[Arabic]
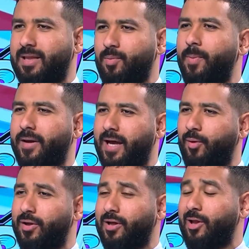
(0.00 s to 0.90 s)
المباراه
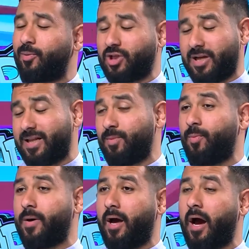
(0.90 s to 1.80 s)
جوادرادو برجع ليله
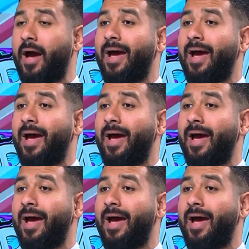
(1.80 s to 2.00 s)
المباراه